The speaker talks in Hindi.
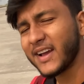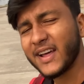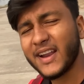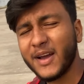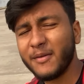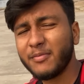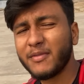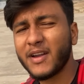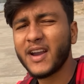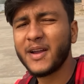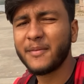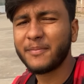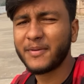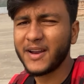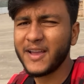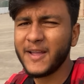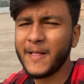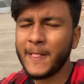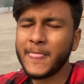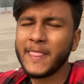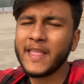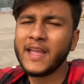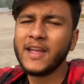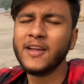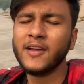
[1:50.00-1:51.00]
ख़राब करना पड़े
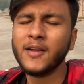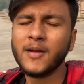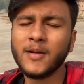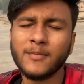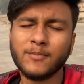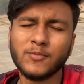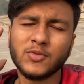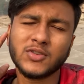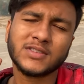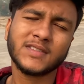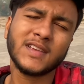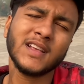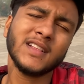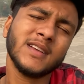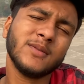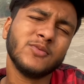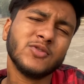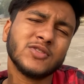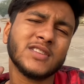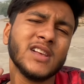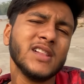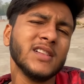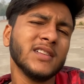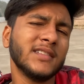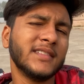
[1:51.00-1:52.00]
मुश्किल से
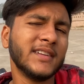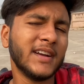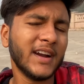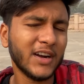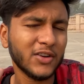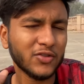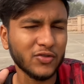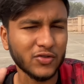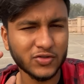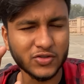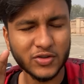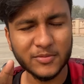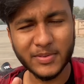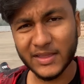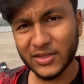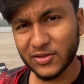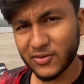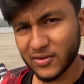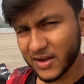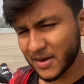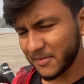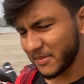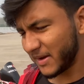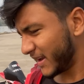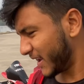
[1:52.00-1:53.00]
मुश्किल डेढ़ दो सौ बंदों
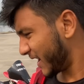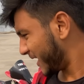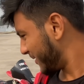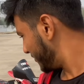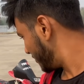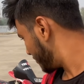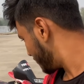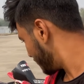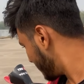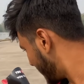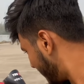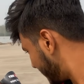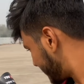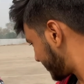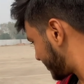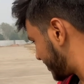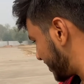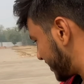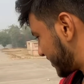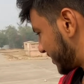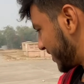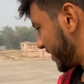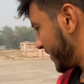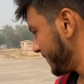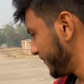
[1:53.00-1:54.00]
का मैं नाम लिखूँगा अच्छे
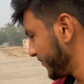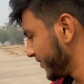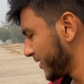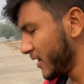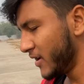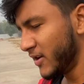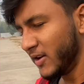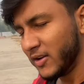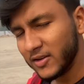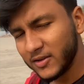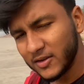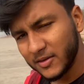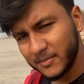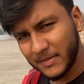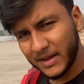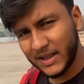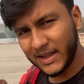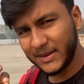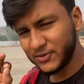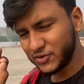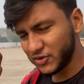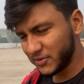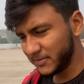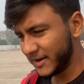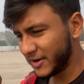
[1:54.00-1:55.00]
से
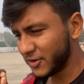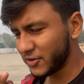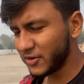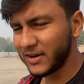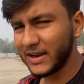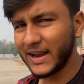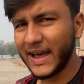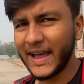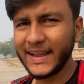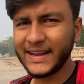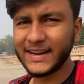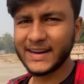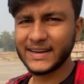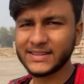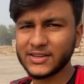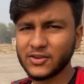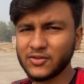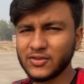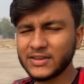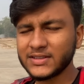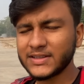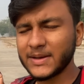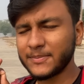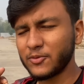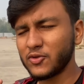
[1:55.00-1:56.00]
मतलब जो मेरे को लाइक करते
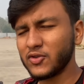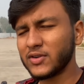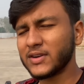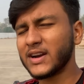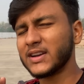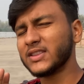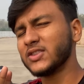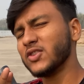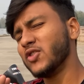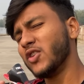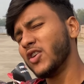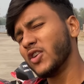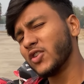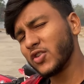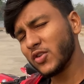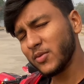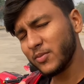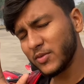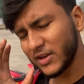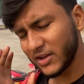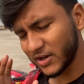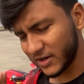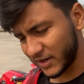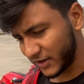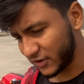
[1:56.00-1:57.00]
होंगे सपोर्ट करते होंगे और जो
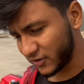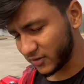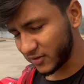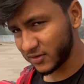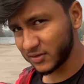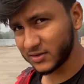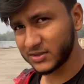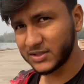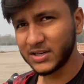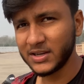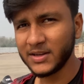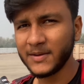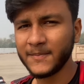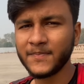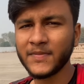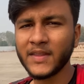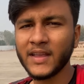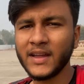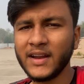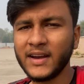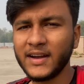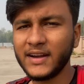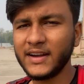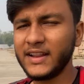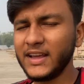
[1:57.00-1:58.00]

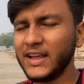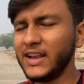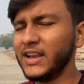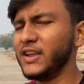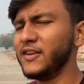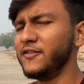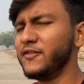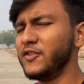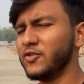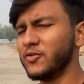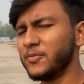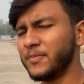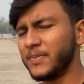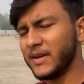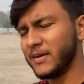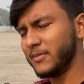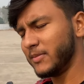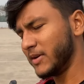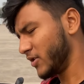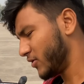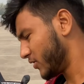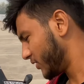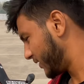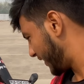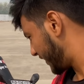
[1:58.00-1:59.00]
मुझे डेली व्यू पे
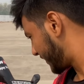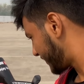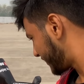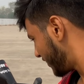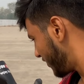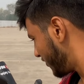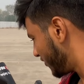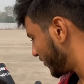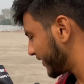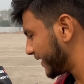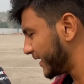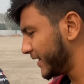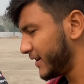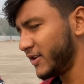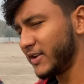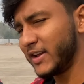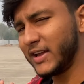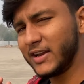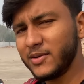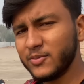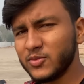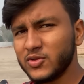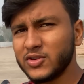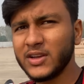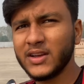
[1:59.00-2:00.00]
मेरे को देखते होंगे
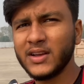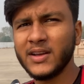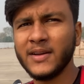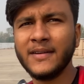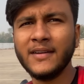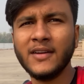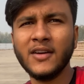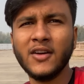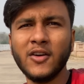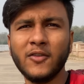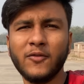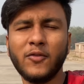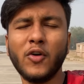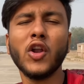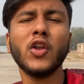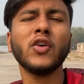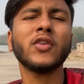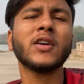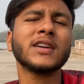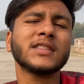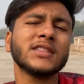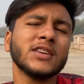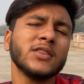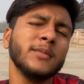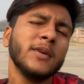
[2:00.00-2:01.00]
डेली मुझे फॉलो
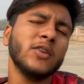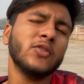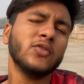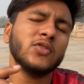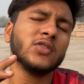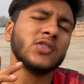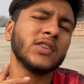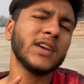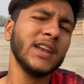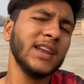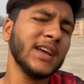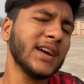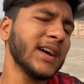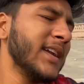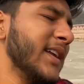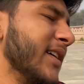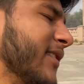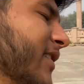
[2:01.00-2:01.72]
करते होंगे मैं उनके लिए करने